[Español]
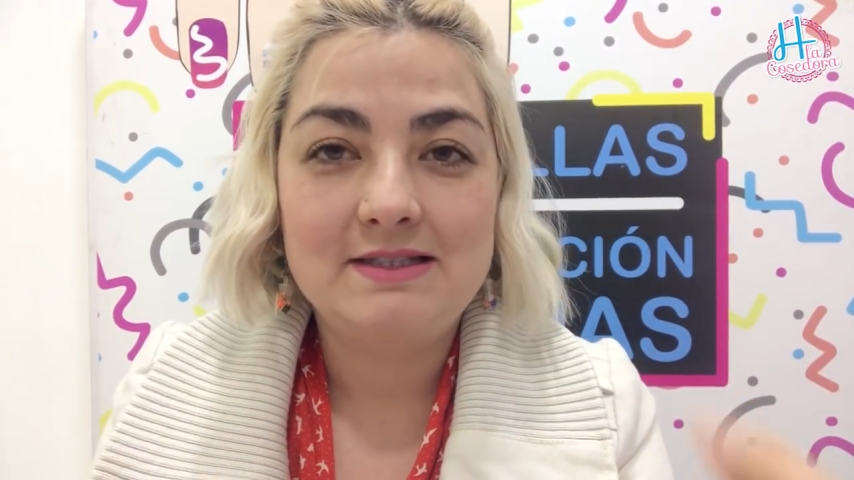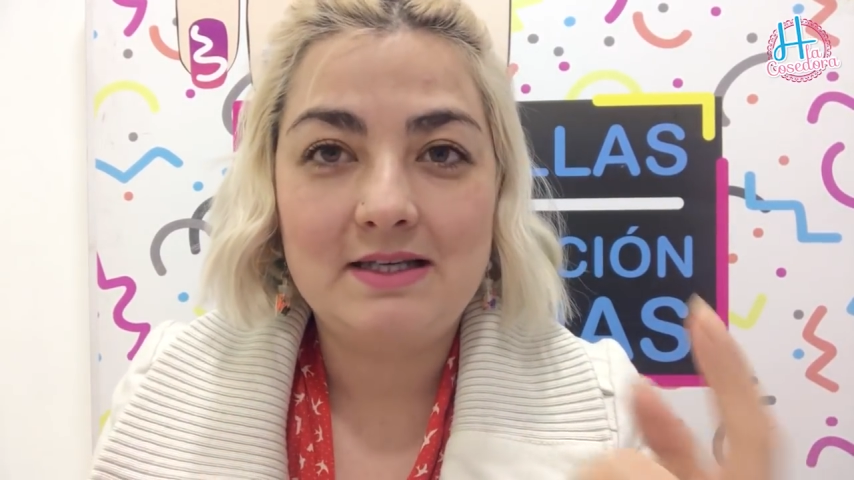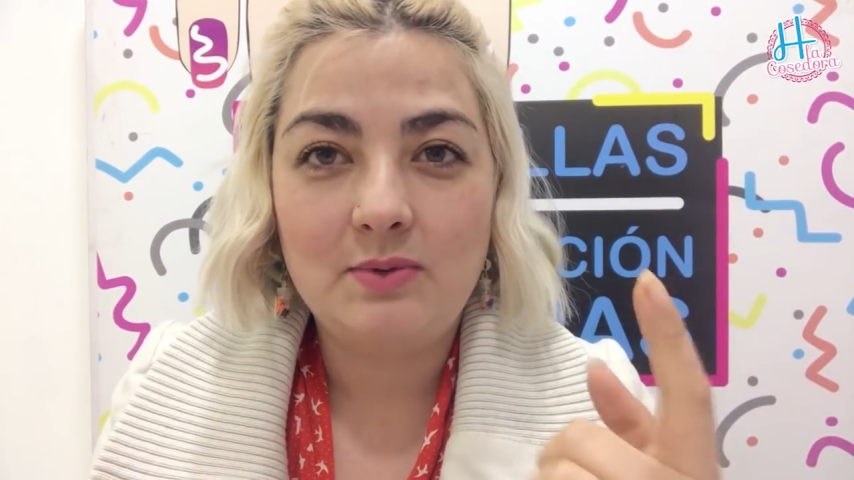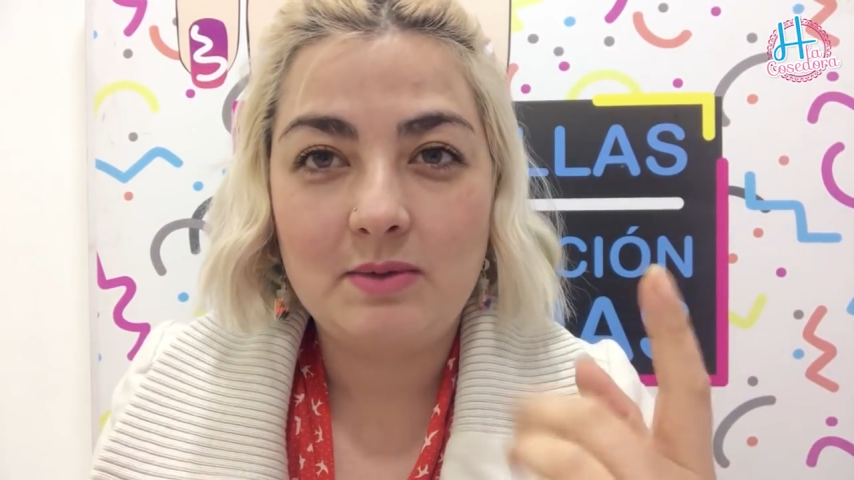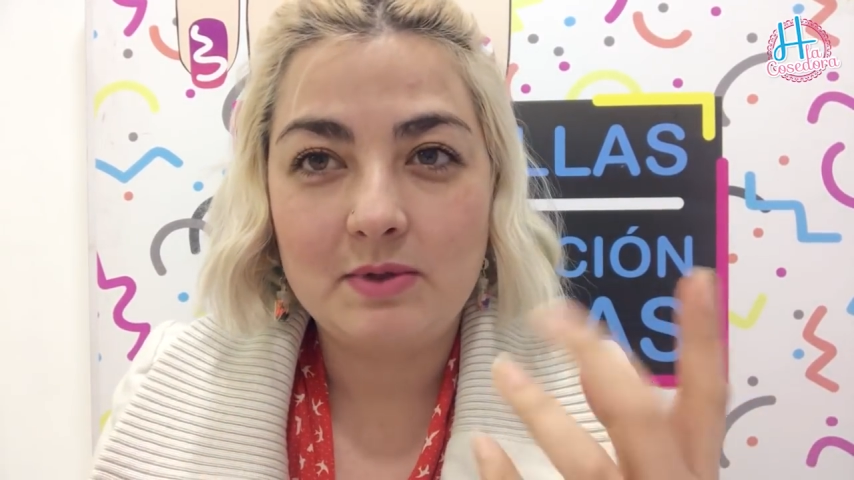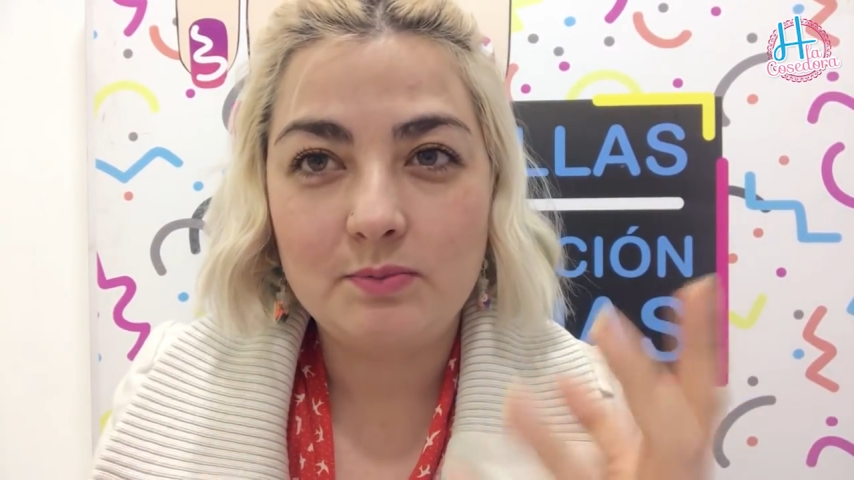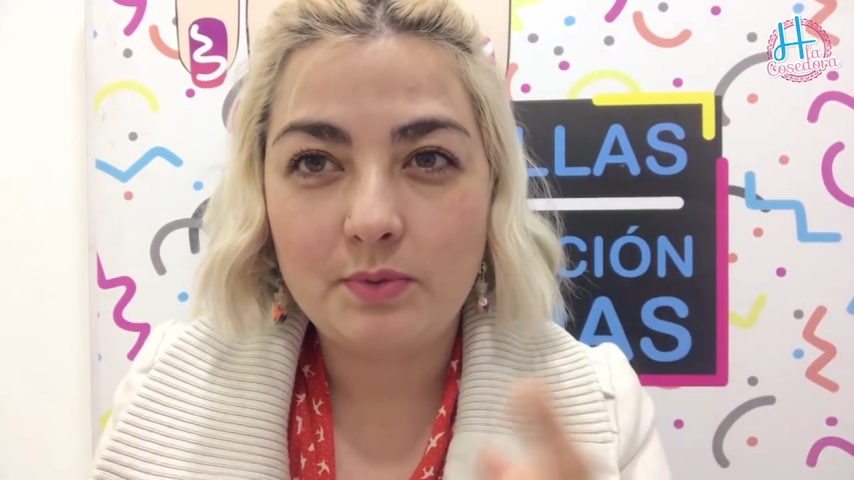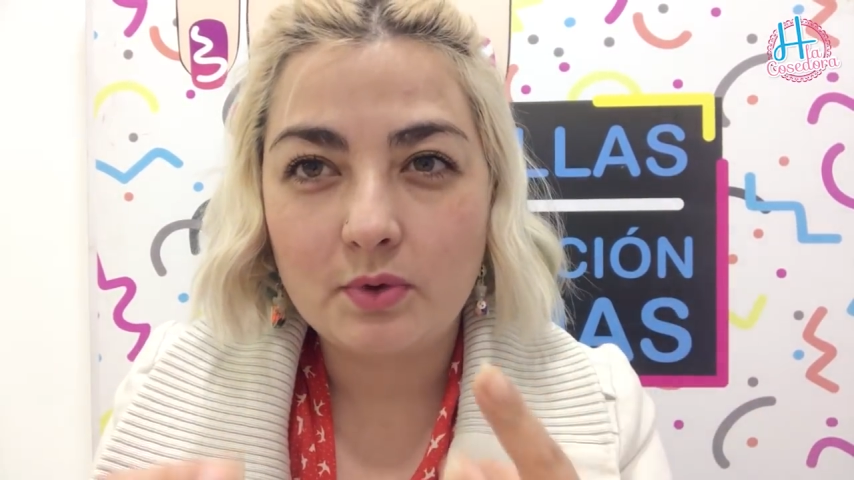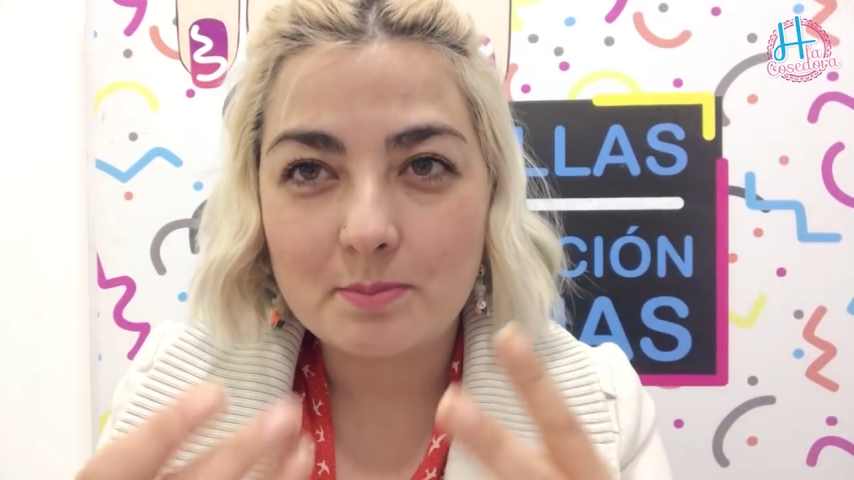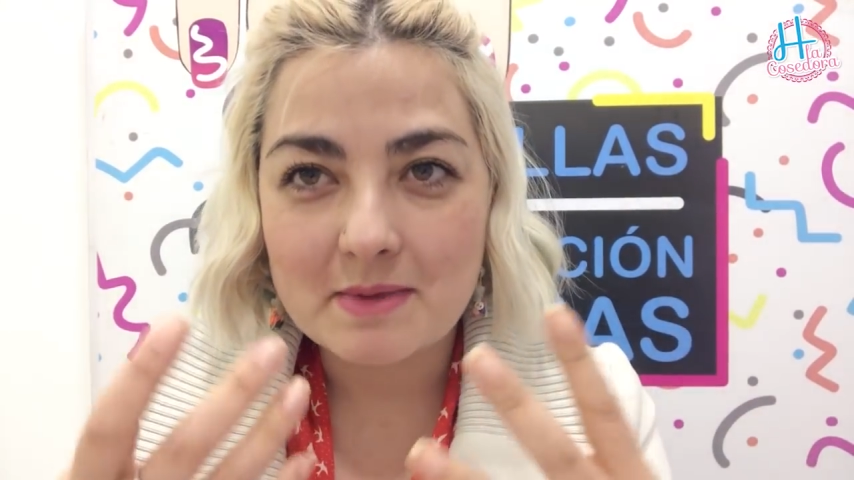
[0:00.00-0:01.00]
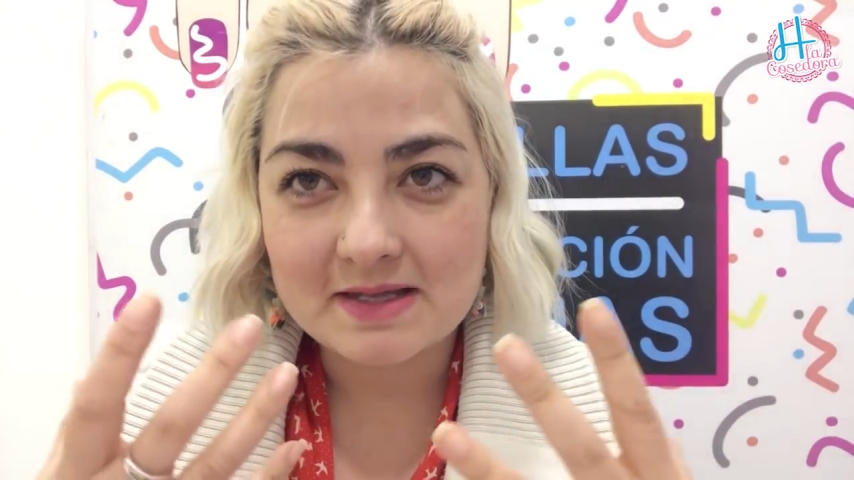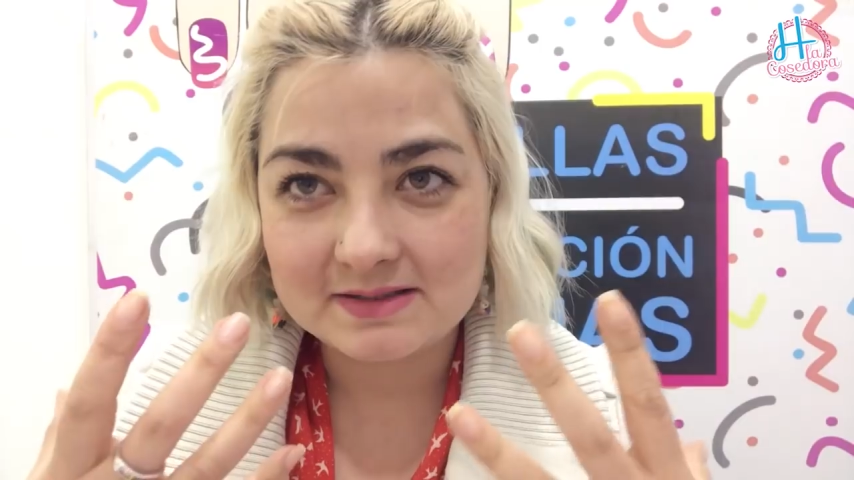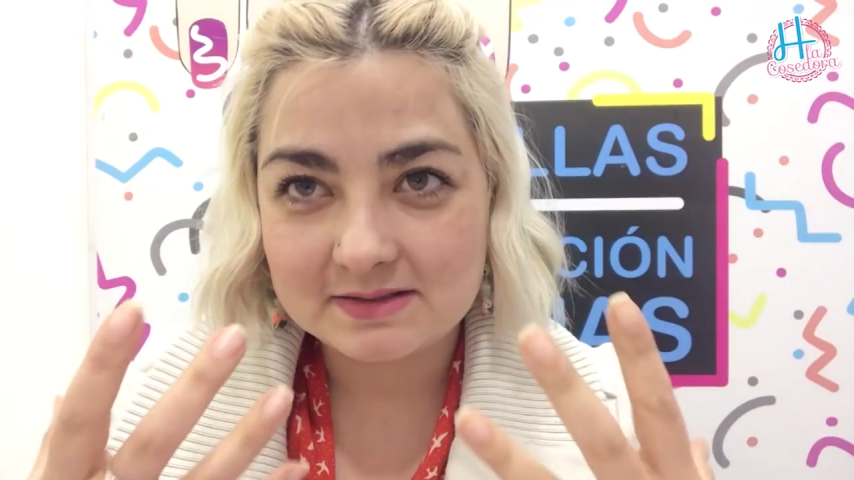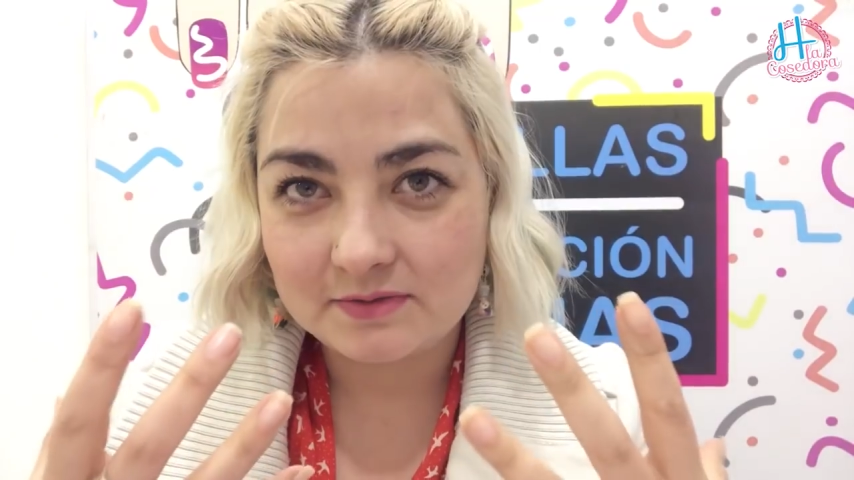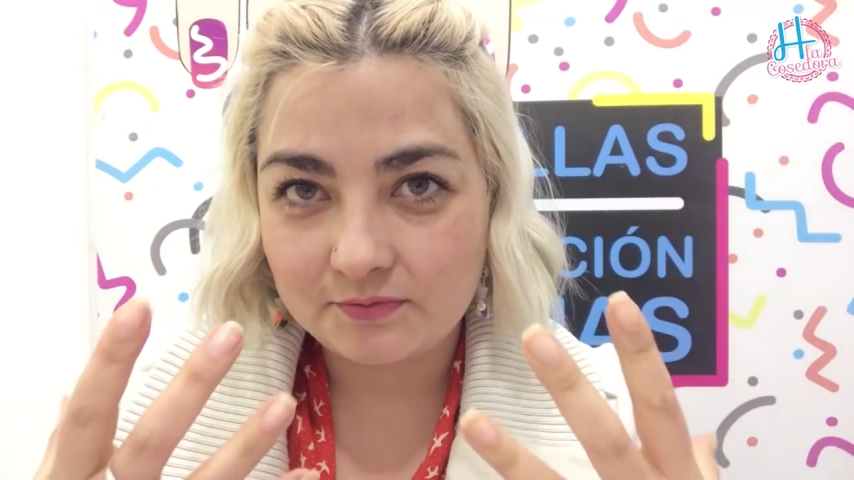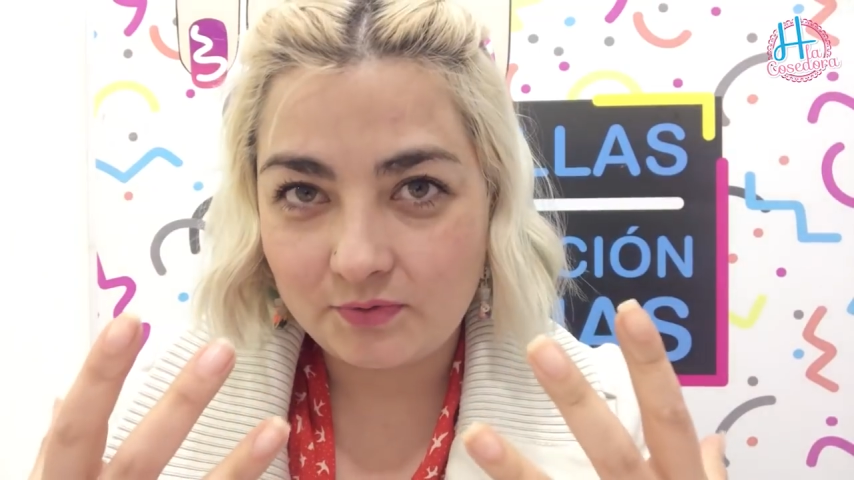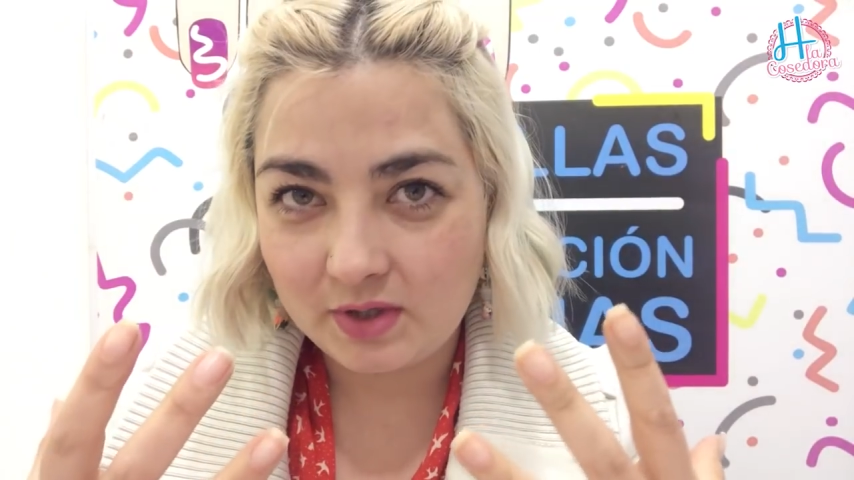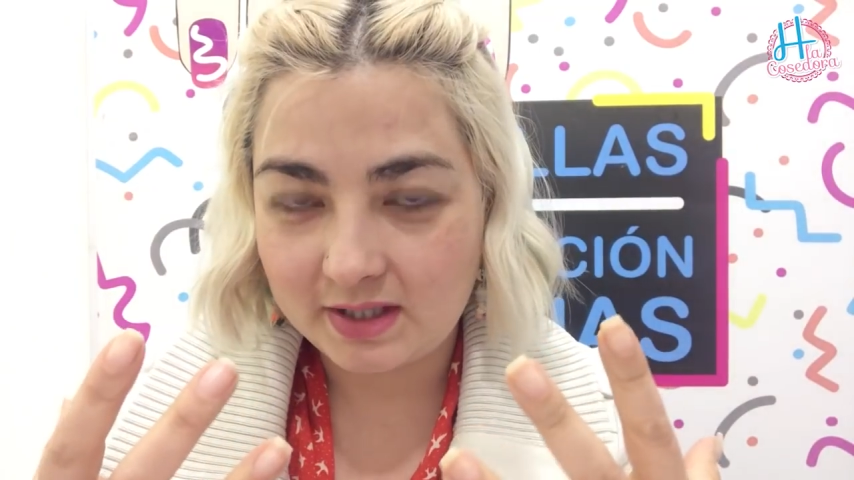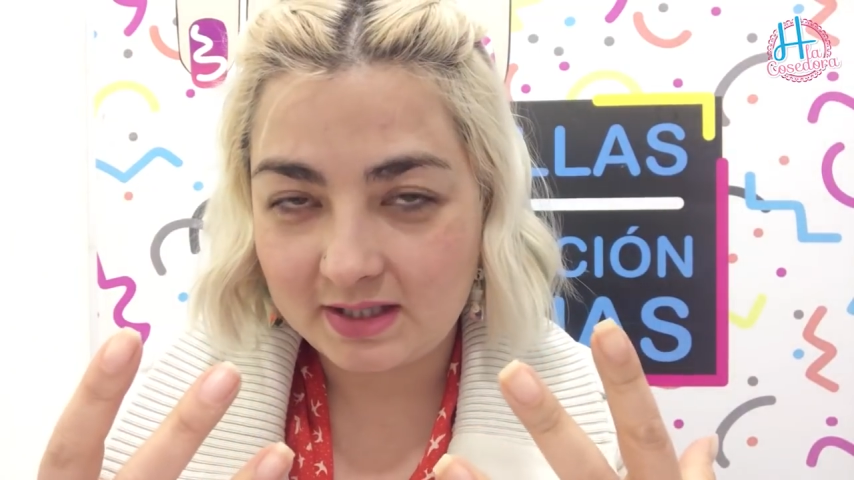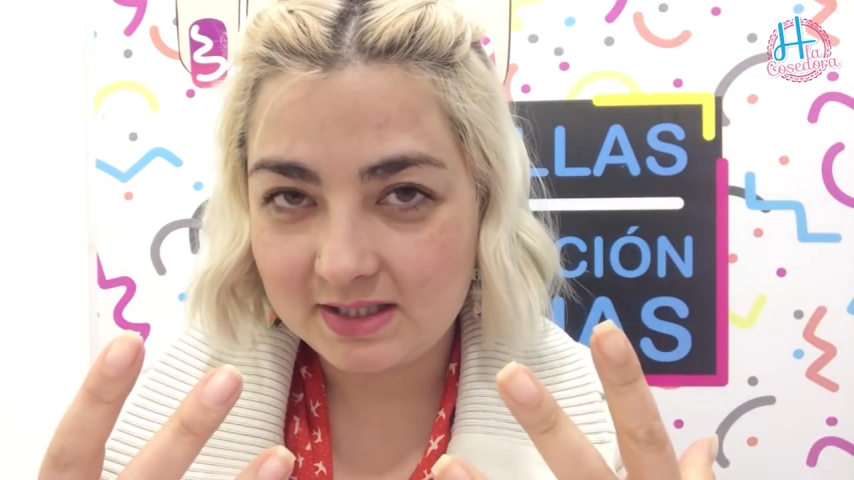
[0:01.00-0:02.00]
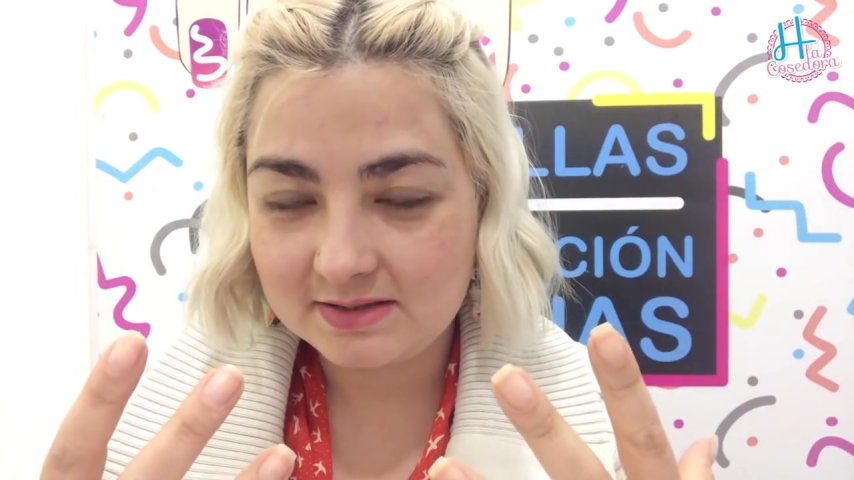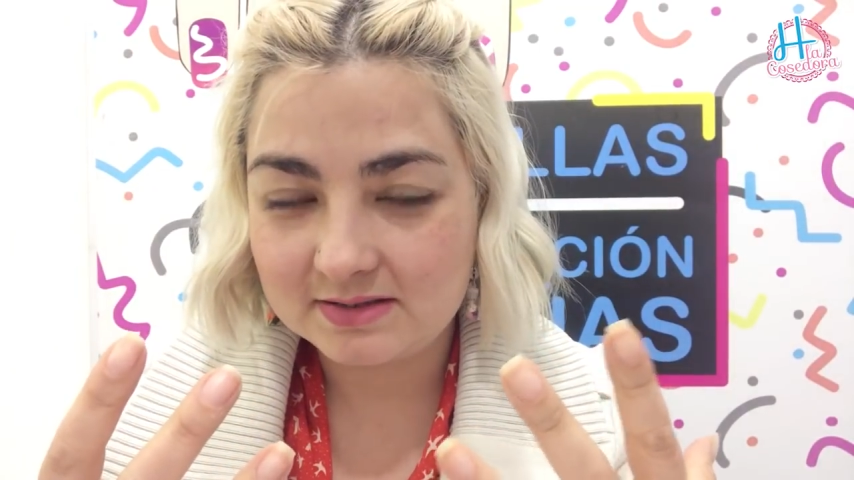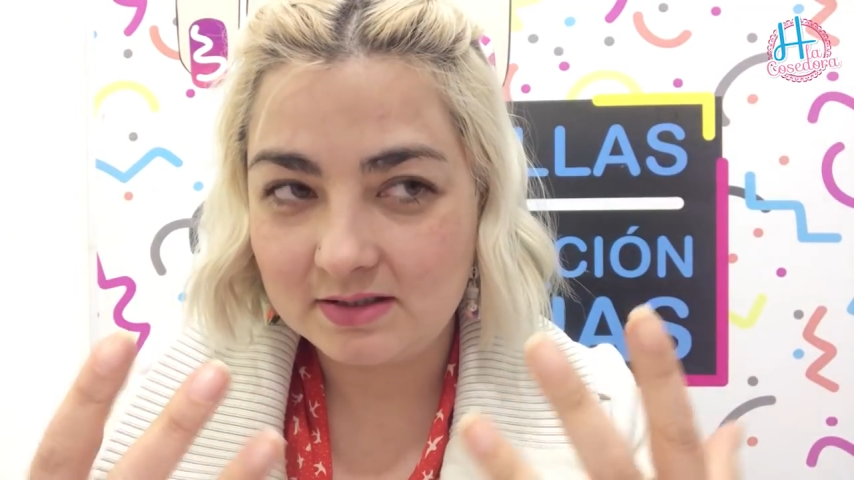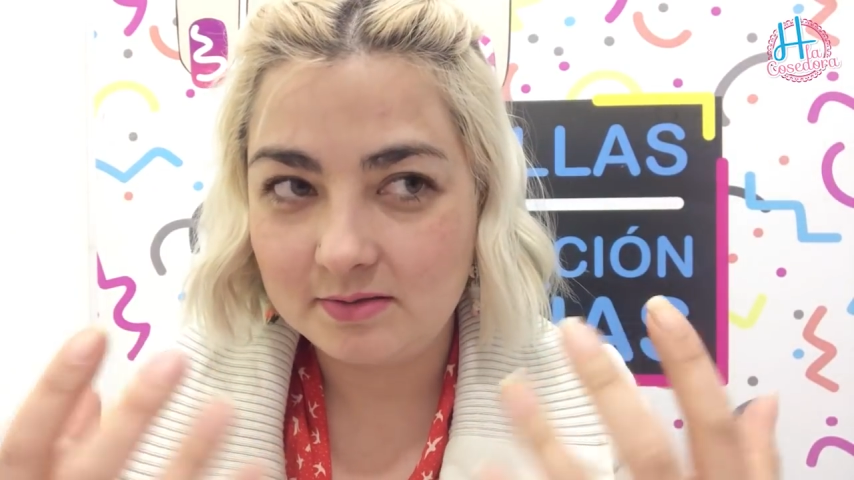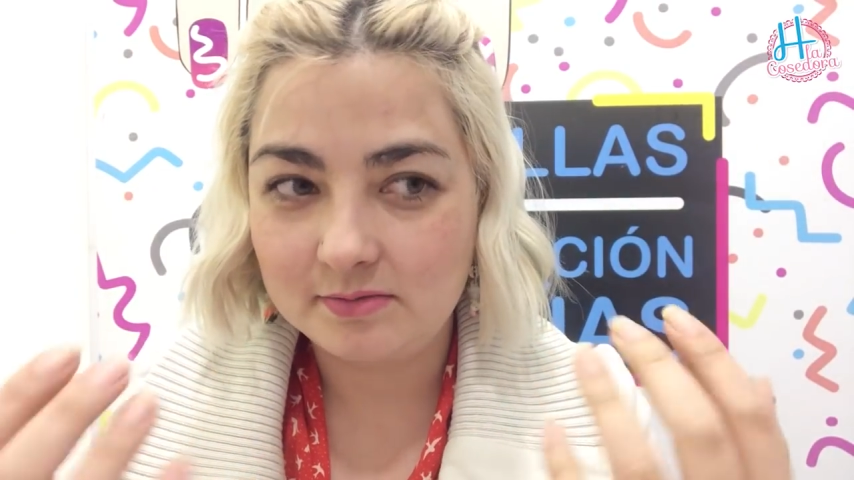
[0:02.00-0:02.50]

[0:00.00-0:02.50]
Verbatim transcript: se vuelven un poco más fuertes.